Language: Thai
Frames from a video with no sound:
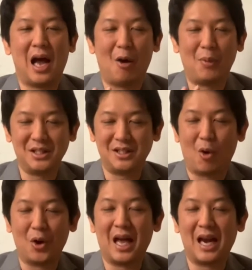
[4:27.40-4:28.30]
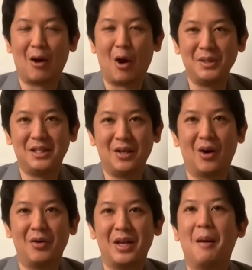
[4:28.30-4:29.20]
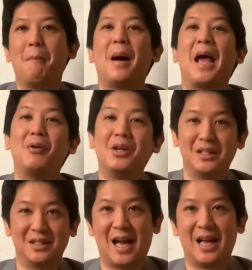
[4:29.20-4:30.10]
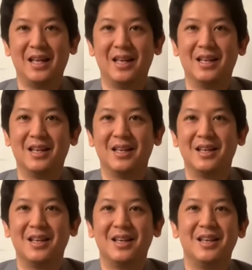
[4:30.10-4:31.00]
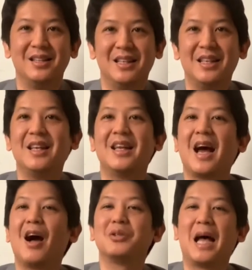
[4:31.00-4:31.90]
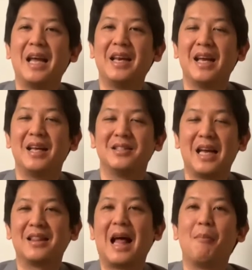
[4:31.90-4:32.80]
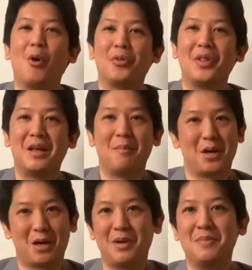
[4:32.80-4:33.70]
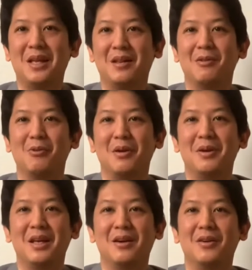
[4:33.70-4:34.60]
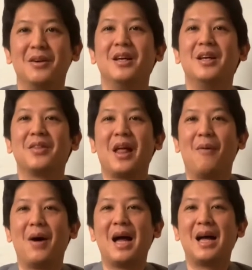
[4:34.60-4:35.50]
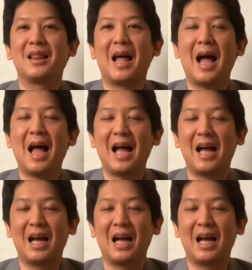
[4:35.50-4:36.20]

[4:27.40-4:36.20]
เอาคนเนี่ยเราเอาบัญชีของเราเนี่ย ไปให้คนอื่นใช้ ทีนี้เนี่ยถ้าเขาใช้เนี่ยให้ตามปกติมันก็ไม่ผิดถูกไหมพี่เดียว แต่ว่าถ้า